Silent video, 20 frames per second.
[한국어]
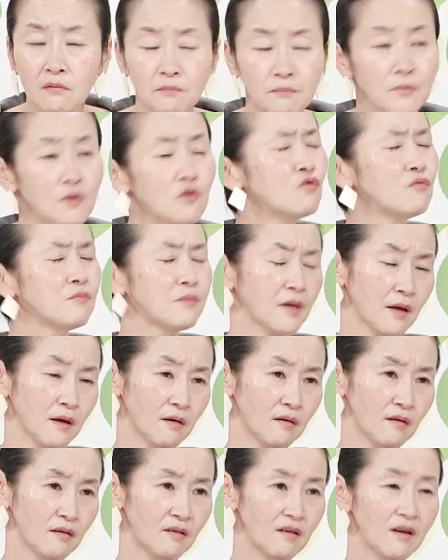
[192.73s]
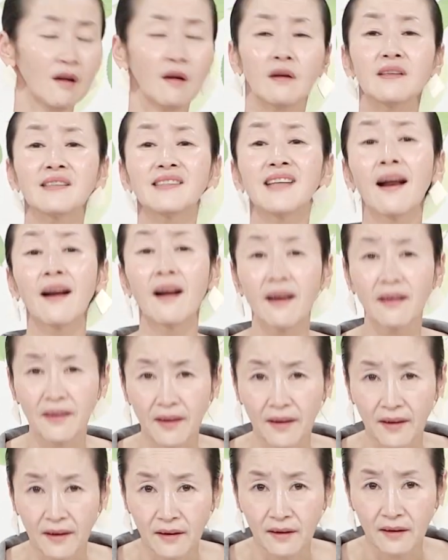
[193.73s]
미움이에요.
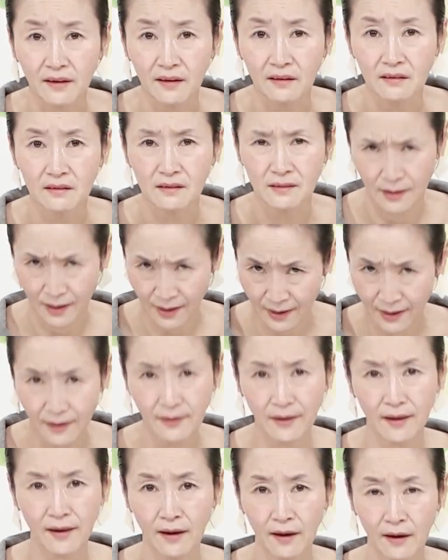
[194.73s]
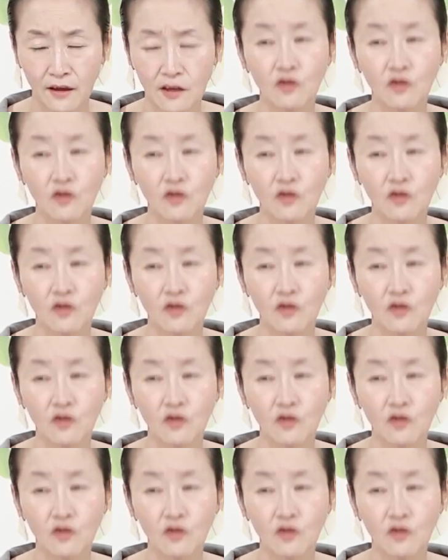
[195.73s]
사랑해.